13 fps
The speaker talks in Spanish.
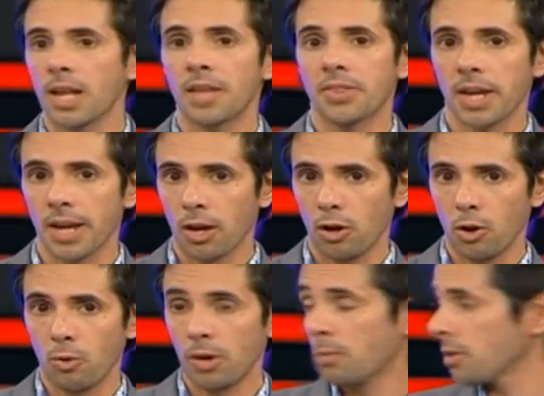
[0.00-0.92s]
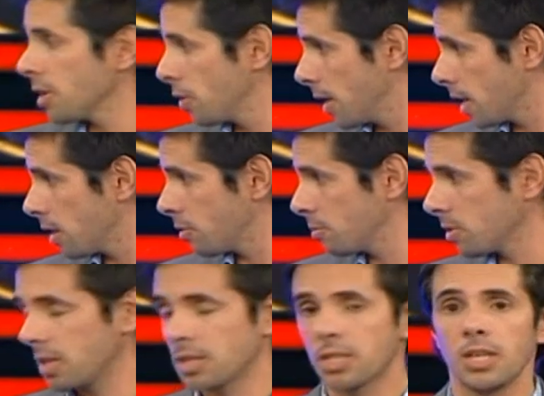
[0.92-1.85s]
Inglaterra, que lo cubrimos, ¿te acuerdas que
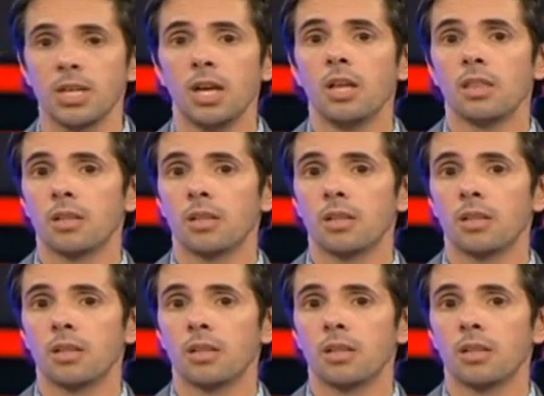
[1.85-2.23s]
fuimos allí?